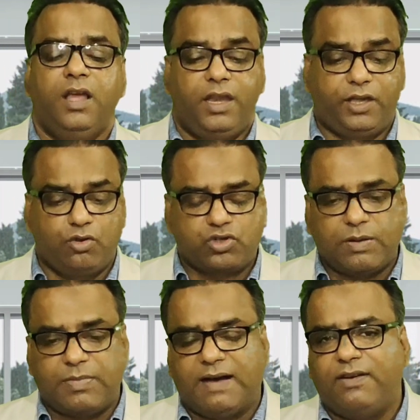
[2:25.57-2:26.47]
लेकिन
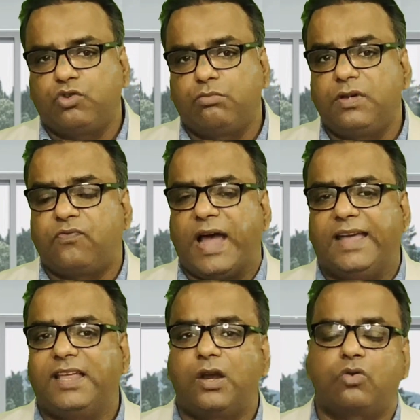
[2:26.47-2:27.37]
उसके बावजूद भी
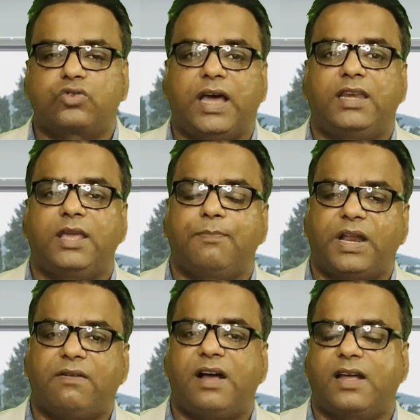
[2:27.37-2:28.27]
फायदा और नुकसान की
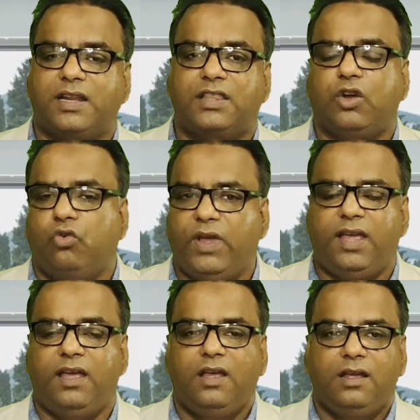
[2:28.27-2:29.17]
परवाह करते हुए
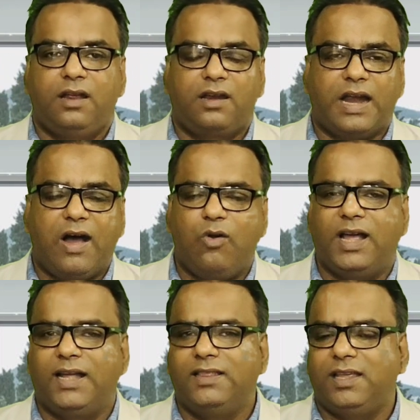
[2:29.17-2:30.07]
राहुल
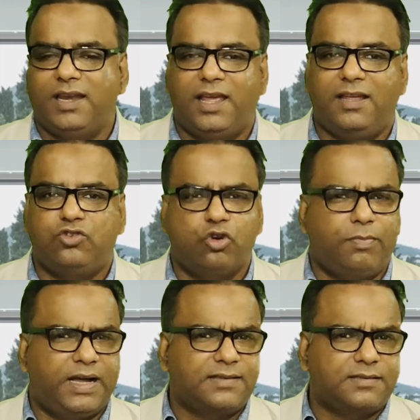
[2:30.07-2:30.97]
गांधी ने जो
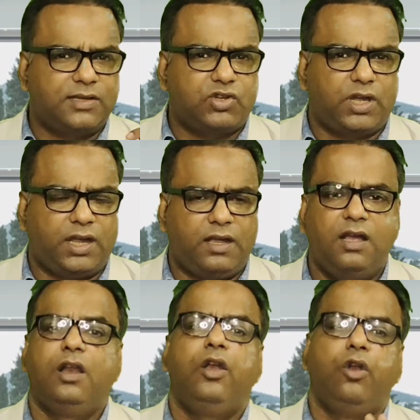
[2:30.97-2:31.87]
बात सच है
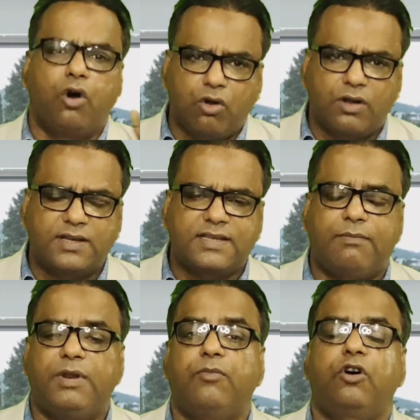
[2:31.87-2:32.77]
लोगों के
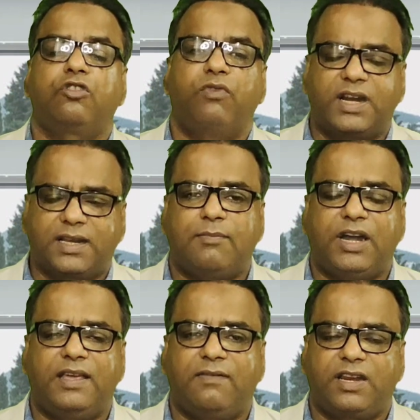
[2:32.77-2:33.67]
सामने बहुत वर्क
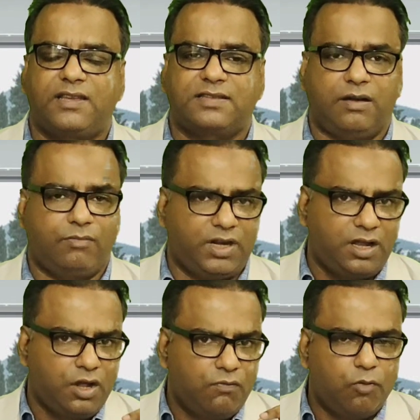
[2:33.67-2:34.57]
बड़े वर्ग के सामने
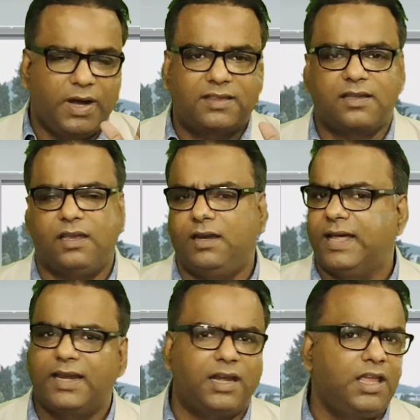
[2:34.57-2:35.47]
वो बात कही
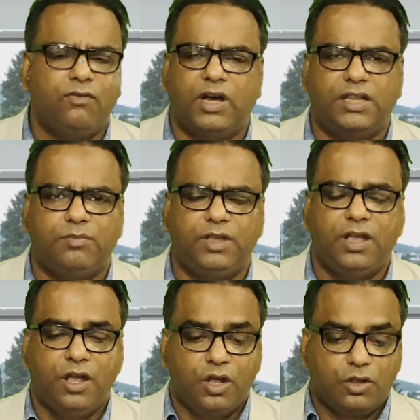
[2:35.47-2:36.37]
डरे नहीं वो आदमी
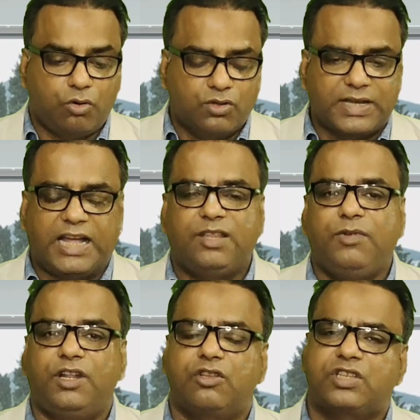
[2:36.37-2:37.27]
तो उस
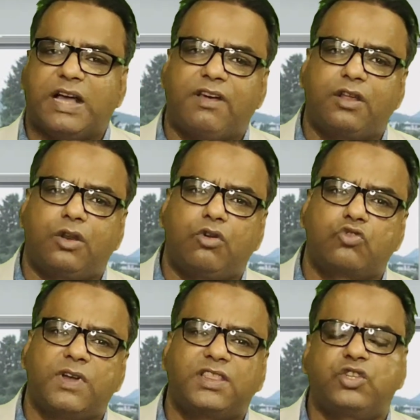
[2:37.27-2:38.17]
आदमी ने तो सावरकर को
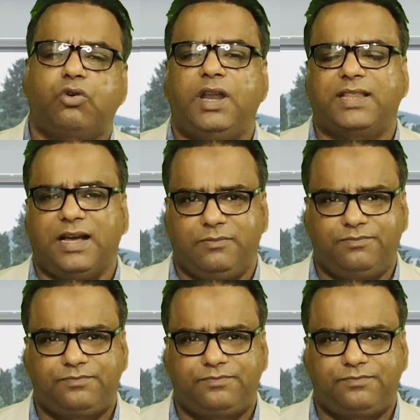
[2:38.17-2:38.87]
उस वक्त नहीं छोड़ा था